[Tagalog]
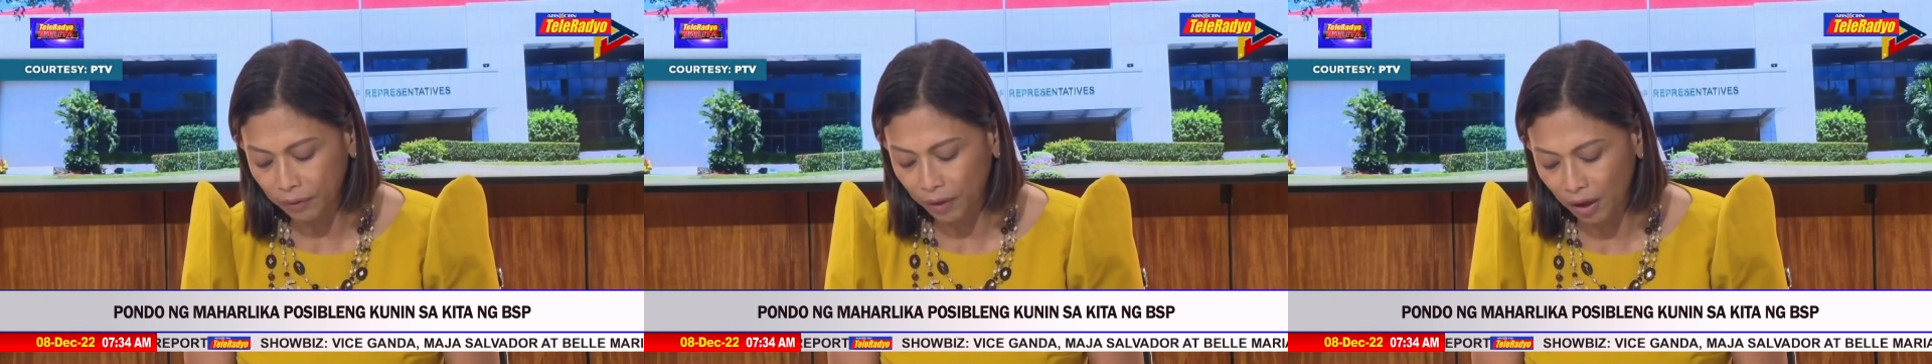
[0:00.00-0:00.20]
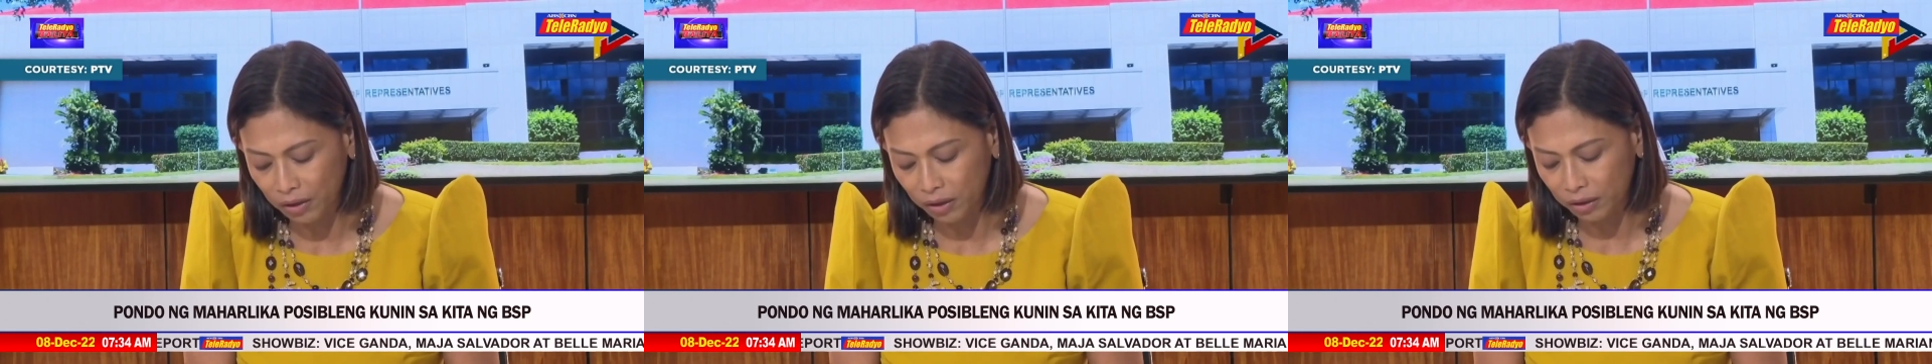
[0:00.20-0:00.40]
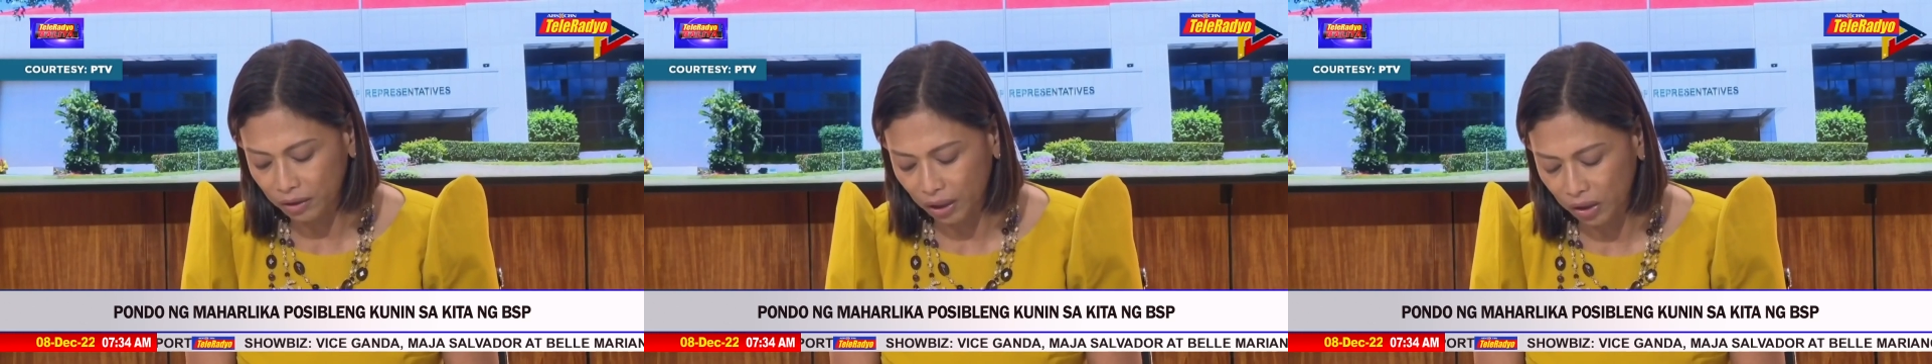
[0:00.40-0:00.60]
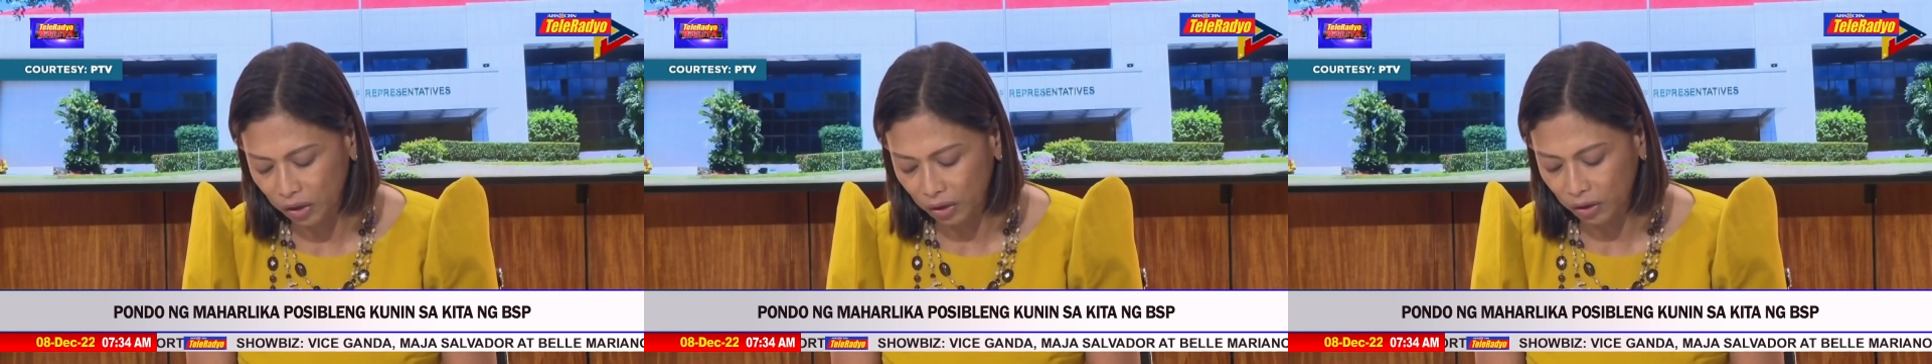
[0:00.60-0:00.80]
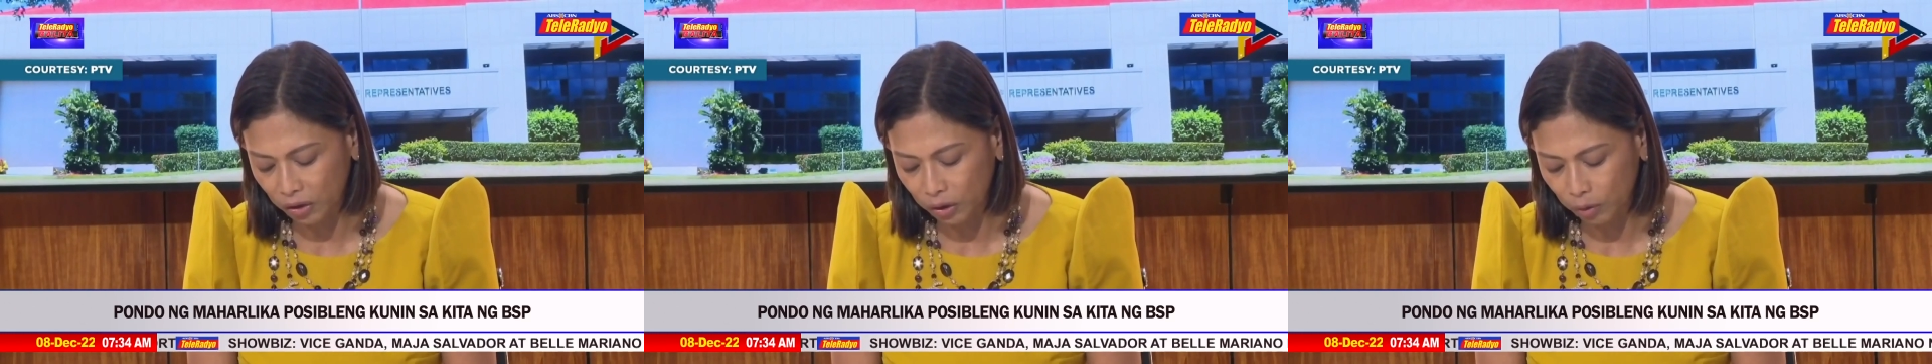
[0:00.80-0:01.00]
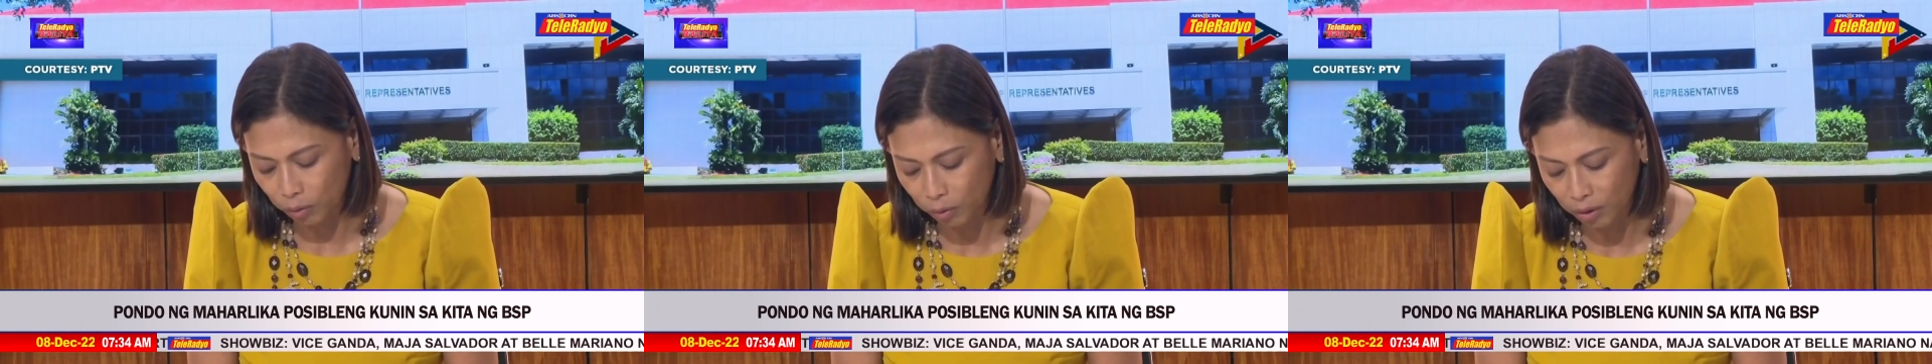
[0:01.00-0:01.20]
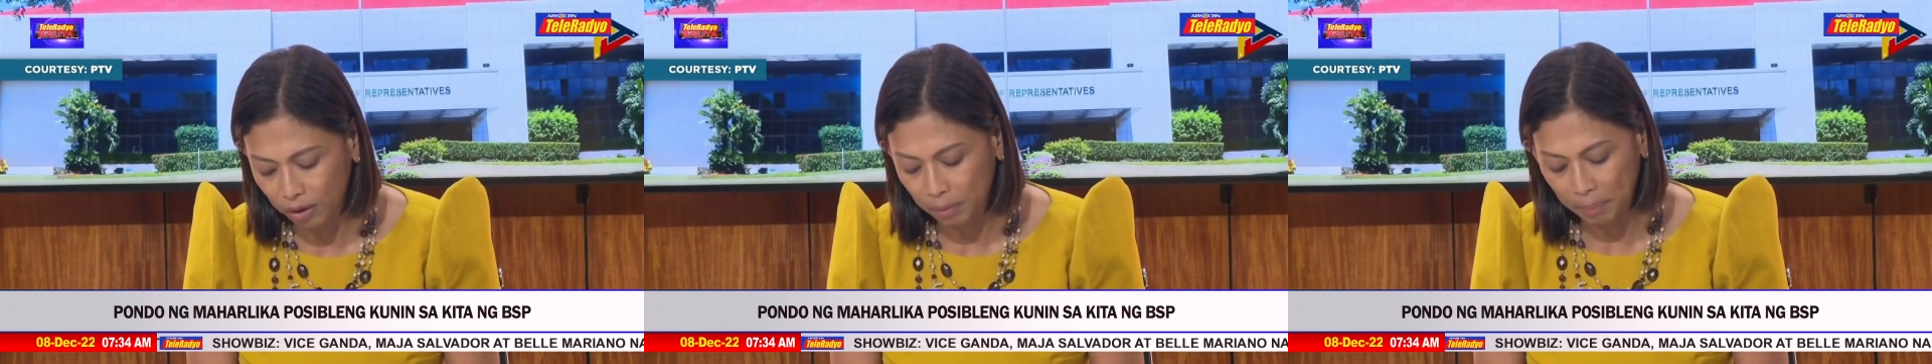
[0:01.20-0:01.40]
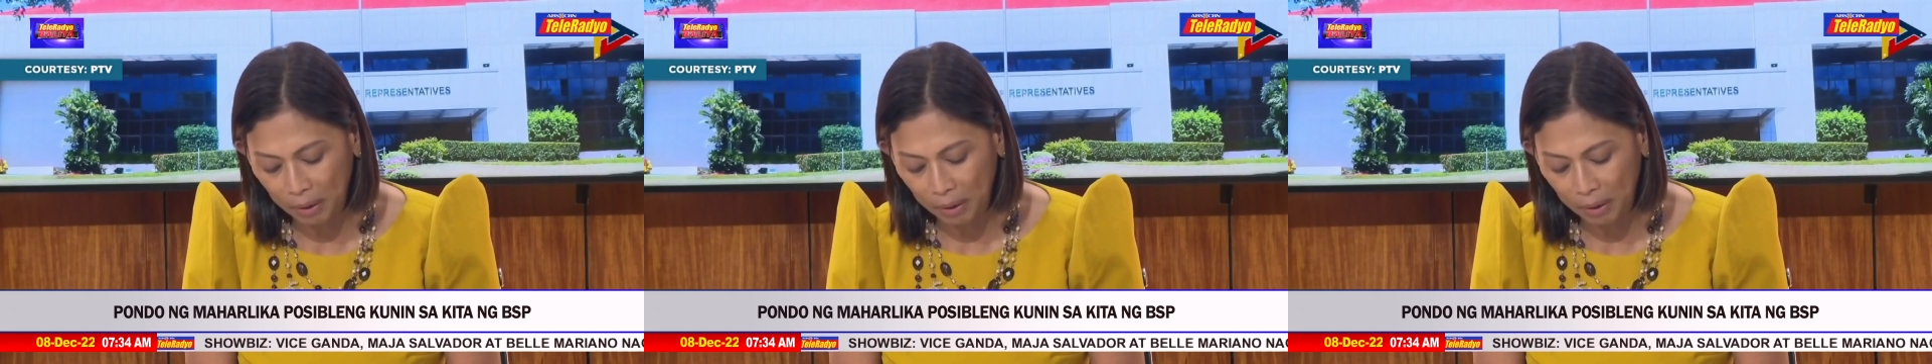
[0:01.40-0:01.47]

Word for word: of consultations ukol sa